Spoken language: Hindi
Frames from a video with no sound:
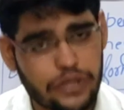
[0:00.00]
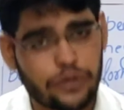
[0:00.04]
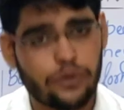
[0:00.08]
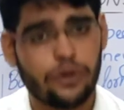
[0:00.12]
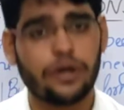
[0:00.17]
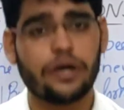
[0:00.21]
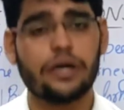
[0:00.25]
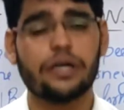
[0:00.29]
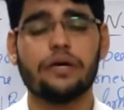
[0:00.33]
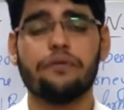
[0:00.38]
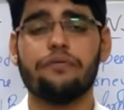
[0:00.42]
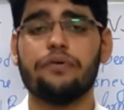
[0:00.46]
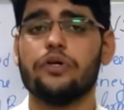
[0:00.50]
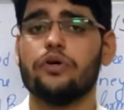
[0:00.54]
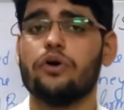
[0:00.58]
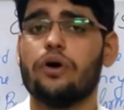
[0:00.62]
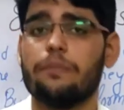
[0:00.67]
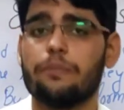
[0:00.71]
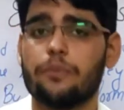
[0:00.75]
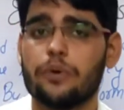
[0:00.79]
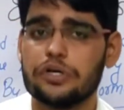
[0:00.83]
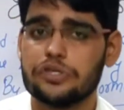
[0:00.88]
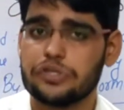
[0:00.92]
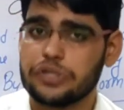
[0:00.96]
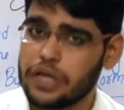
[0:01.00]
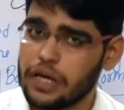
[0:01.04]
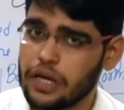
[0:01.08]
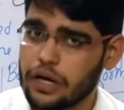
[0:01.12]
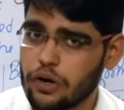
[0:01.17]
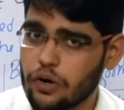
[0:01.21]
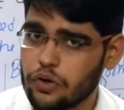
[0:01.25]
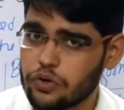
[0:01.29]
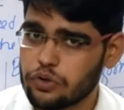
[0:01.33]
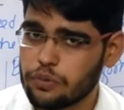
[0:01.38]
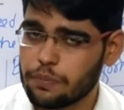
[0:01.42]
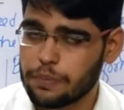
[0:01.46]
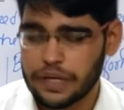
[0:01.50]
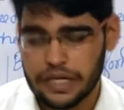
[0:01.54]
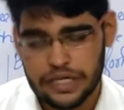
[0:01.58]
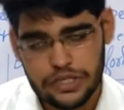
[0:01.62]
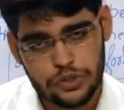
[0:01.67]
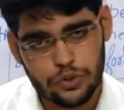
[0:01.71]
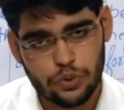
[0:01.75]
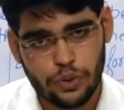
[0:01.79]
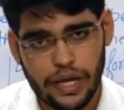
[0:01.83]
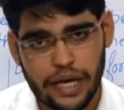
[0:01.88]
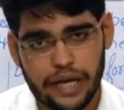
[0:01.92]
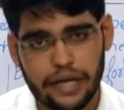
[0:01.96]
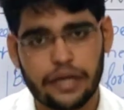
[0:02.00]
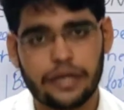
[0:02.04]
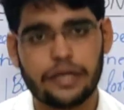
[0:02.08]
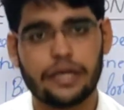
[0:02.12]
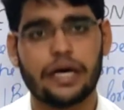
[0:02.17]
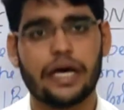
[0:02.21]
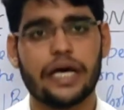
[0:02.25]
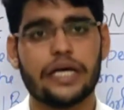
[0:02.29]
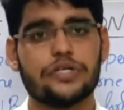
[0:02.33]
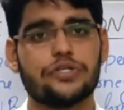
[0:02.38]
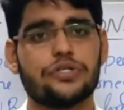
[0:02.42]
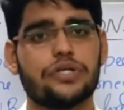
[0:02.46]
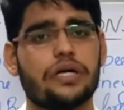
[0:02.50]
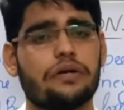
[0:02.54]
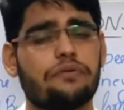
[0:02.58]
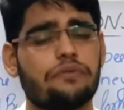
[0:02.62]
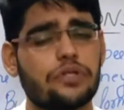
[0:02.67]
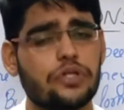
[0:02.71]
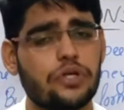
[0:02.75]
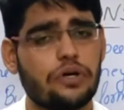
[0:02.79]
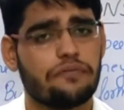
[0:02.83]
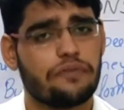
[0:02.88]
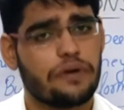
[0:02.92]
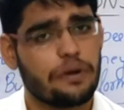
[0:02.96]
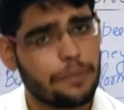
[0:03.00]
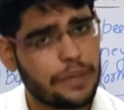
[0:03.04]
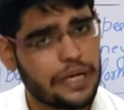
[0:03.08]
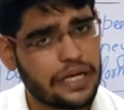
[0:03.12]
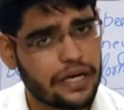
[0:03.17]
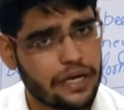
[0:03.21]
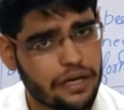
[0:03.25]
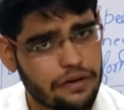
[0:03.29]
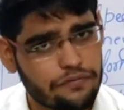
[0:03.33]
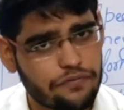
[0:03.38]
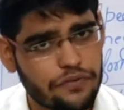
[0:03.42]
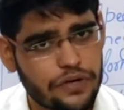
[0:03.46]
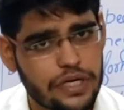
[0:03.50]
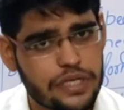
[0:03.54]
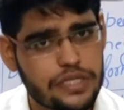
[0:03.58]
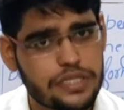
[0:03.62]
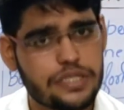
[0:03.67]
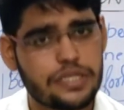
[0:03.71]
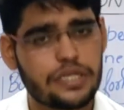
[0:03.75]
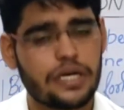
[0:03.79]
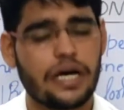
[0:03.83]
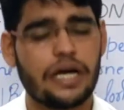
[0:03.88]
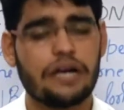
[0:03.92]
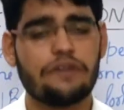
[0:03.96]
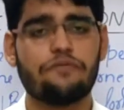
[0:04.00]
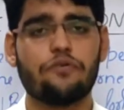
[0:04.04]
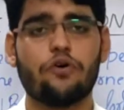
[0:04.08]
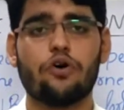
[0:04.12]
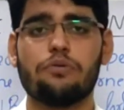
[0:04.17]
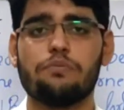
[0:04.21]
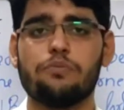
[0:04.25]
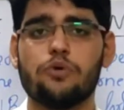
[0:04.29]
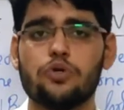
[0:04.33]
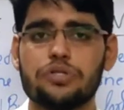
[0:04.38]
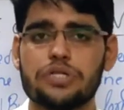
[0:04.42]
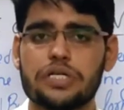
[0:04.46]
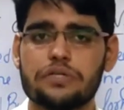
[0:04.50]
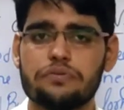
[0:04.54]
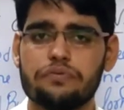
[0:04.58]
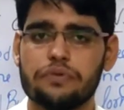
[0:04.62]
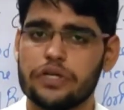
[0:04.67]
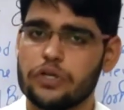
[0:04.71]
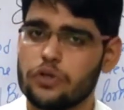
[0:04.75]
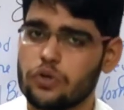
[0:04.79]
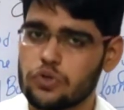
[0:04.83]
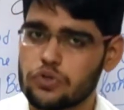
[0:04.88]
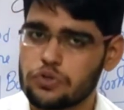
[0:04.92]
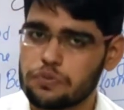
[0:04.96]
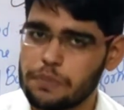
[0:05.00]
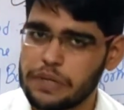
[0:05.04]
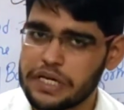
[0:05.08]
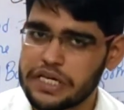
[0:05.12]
वीडियो अगर ये वीडियो आपको अच्छा लगा हो तो प्लीज़ डू लाइक इट एंड शेयर विद योर फैमिली एंड फ्रेंड्स एंड फॉर मोर सच वीडियो